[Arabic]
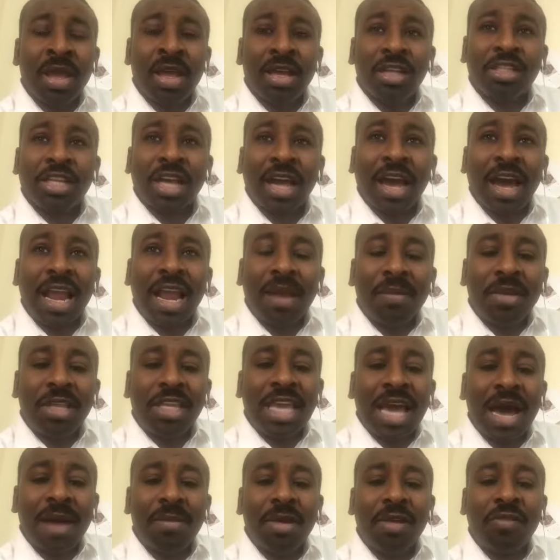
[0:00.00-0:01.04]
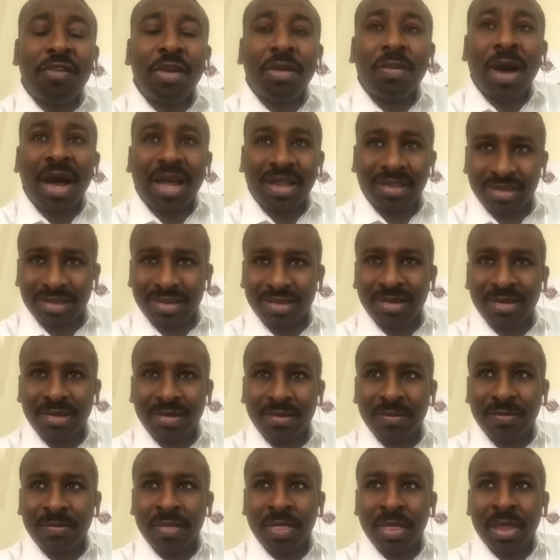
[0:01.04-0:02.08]
شغالة بالجامل في بعض
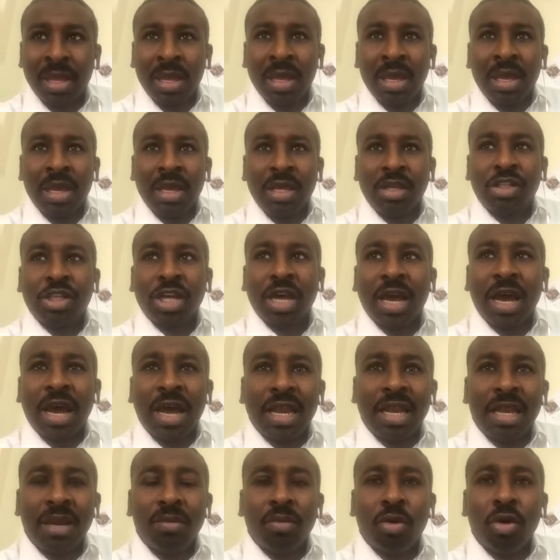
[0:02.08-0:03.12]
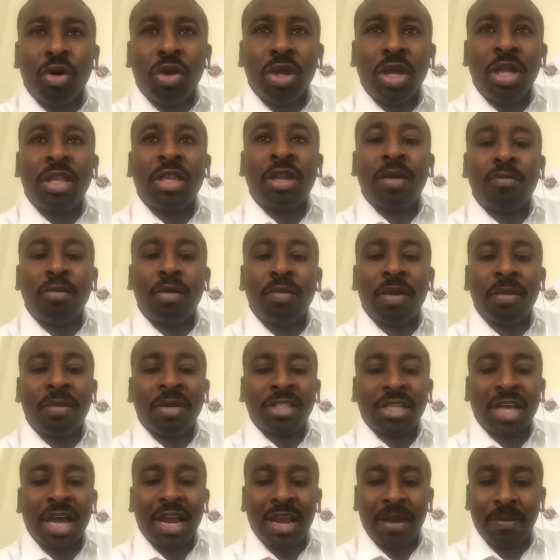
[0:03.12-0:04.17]
شغالين يهتموا
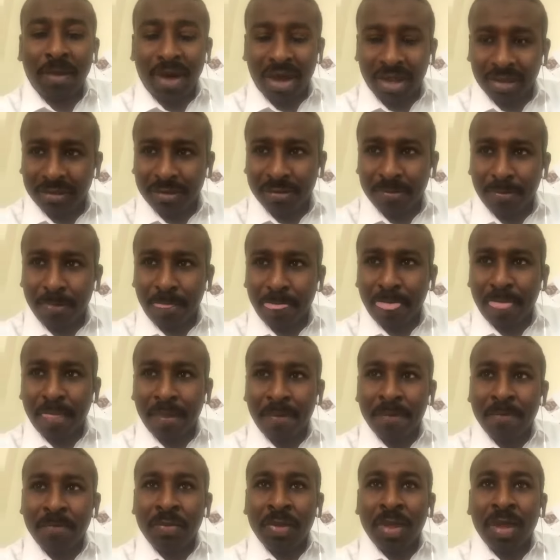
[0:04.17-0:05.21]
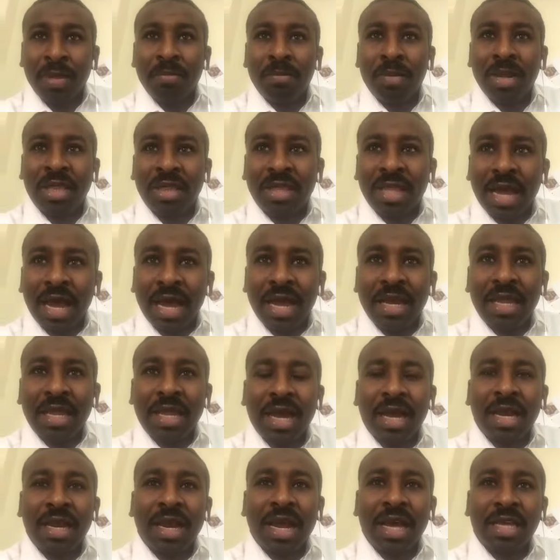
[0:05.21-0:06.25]
بمصالح بعض
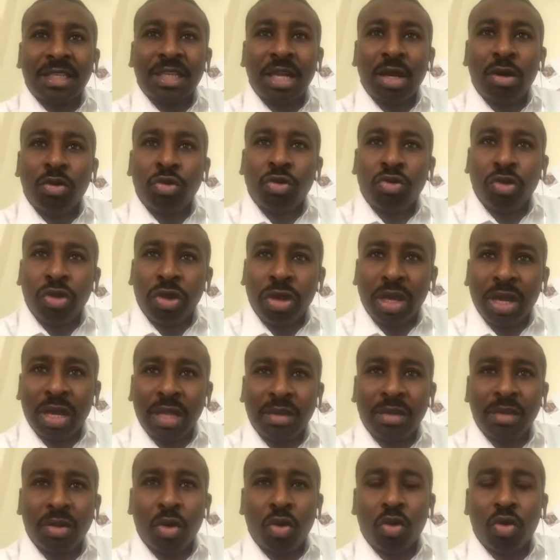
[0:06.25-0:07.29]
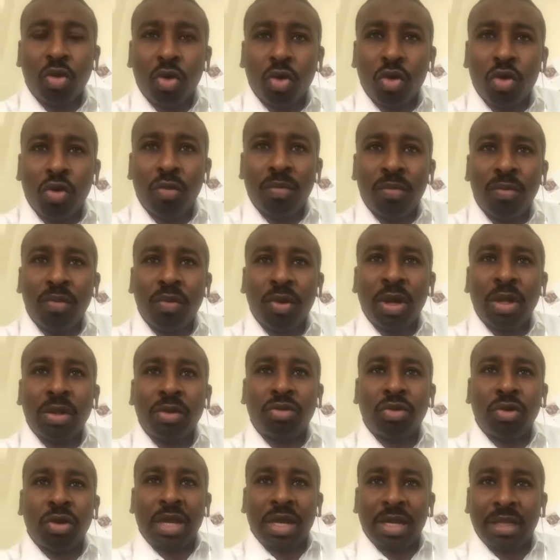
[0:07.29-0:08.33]
بالتالي الناس اللي انتهكت حقوقهم واللي
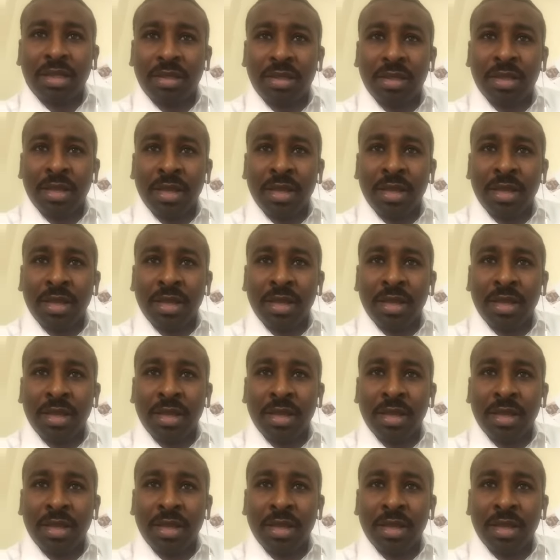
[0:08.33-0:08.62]
انتهكت